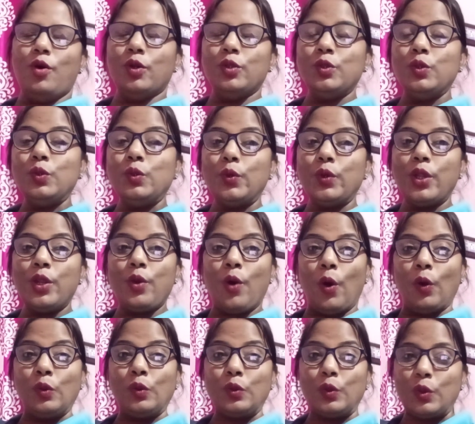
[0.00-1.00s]
অন্তরের
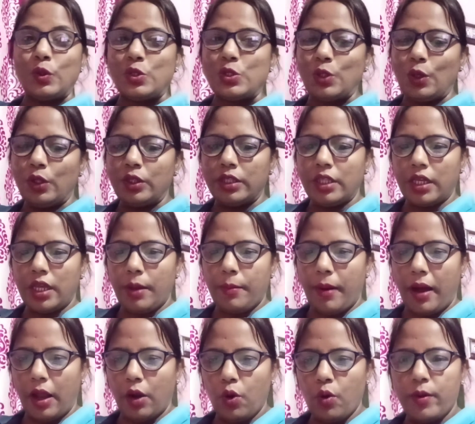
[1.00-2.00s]
অন্তরস্থল থেকে
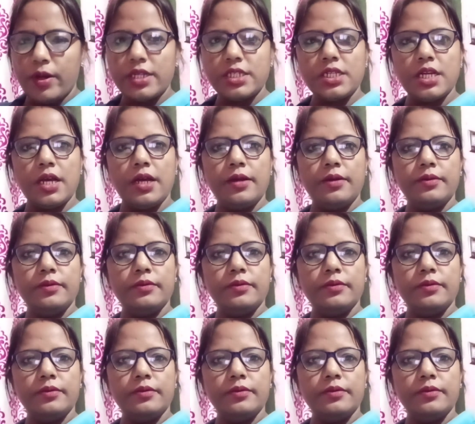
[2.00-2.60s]
ভালোবাসা